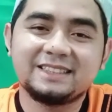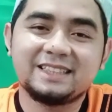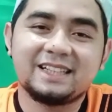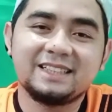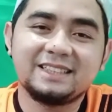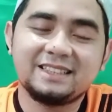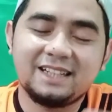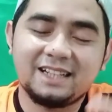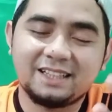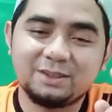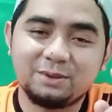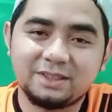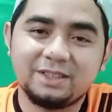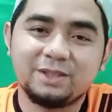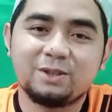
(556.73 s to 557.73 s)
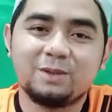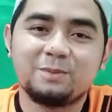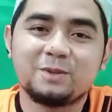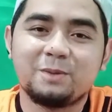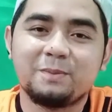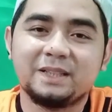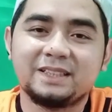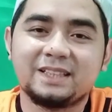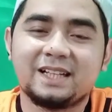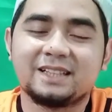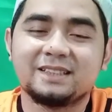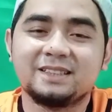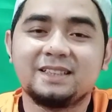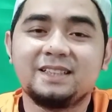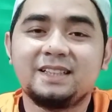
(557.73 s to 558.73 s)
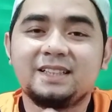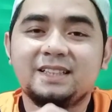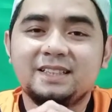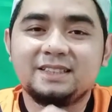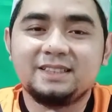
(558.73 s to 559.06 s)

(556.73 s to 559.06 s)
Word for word: dan sarannya silahkan tulis di kolom komentar.